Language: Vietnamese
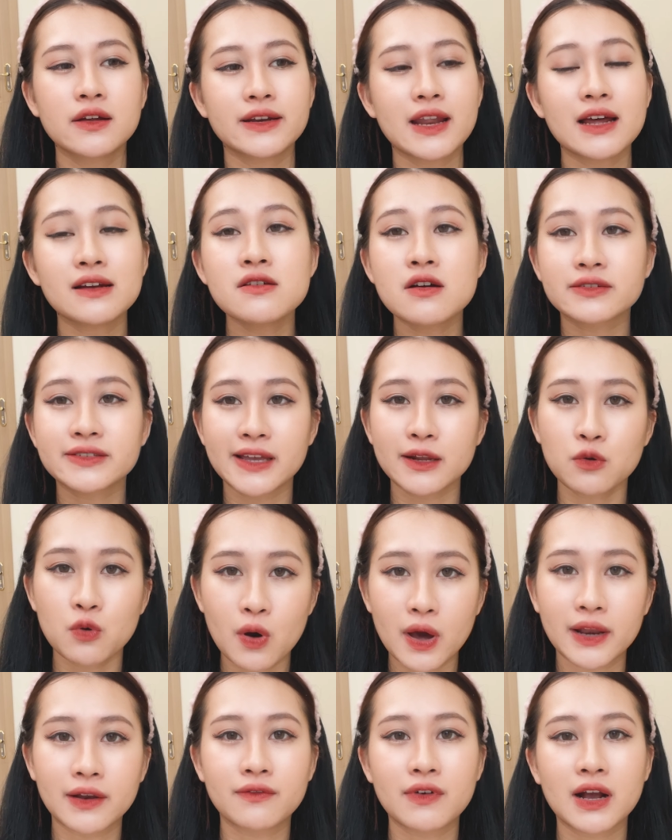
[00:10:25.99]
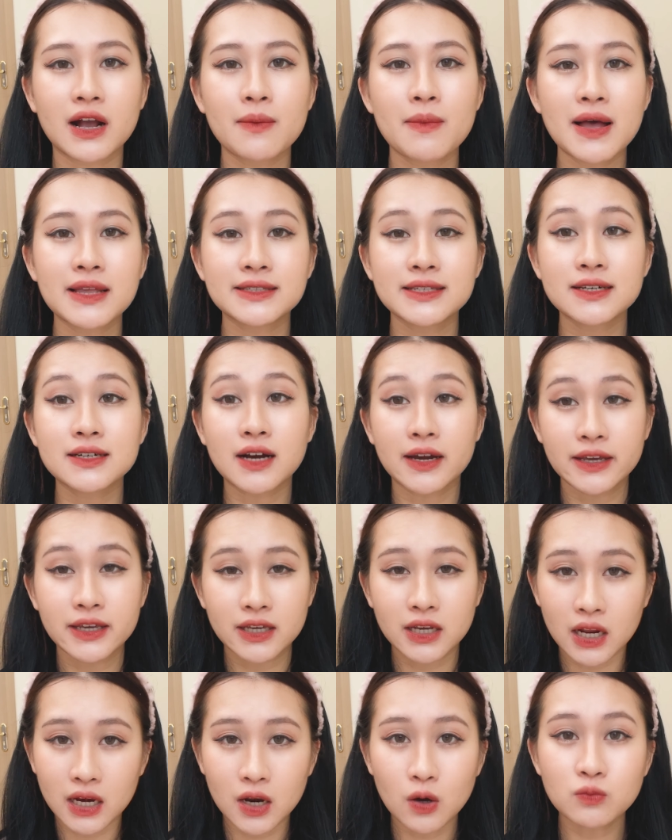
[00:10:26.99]
đã được sát khuẩn và các bạn sẽ gẩy
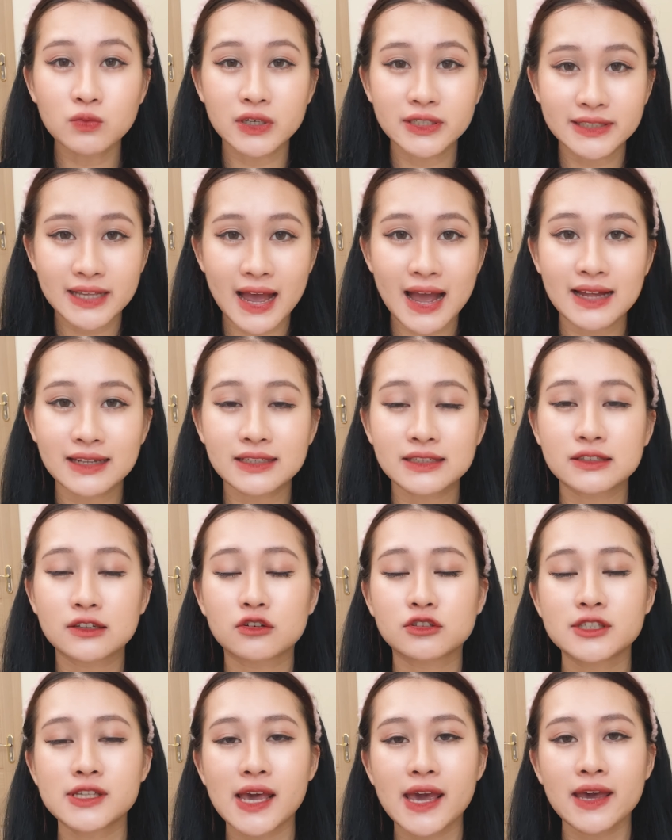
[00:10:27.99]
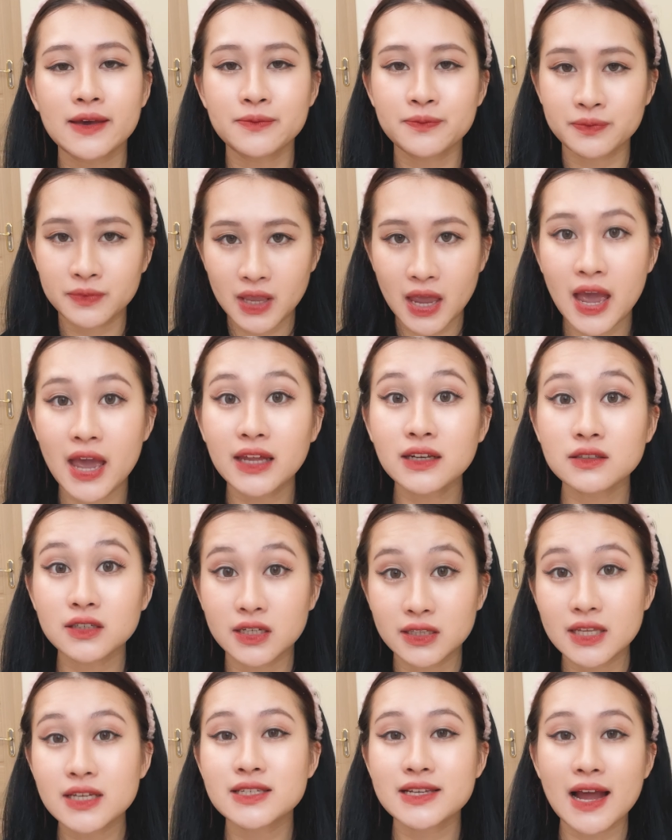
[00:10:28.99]
cái lông đấy ra thì nó sẽ hết
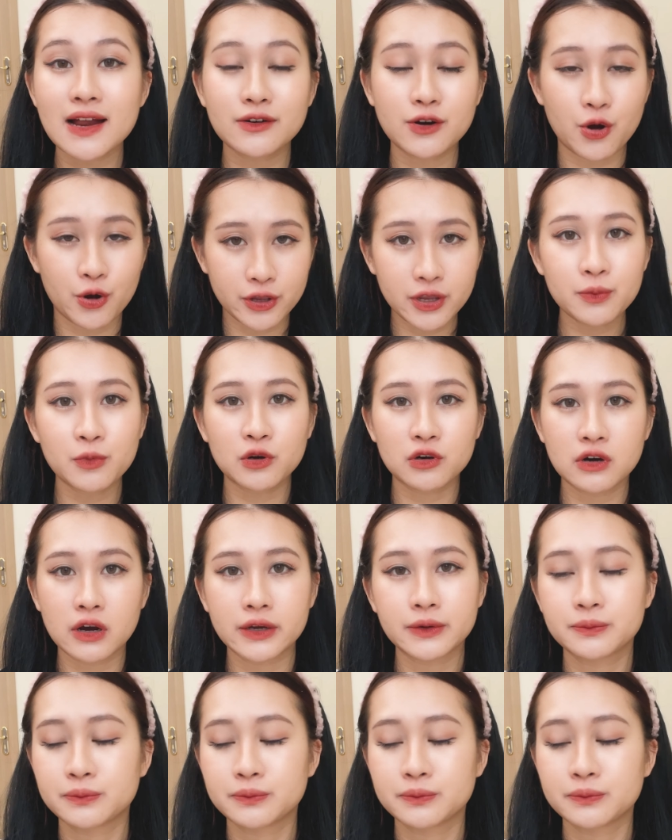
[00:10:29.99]
cái tình trạng đó nha mọi người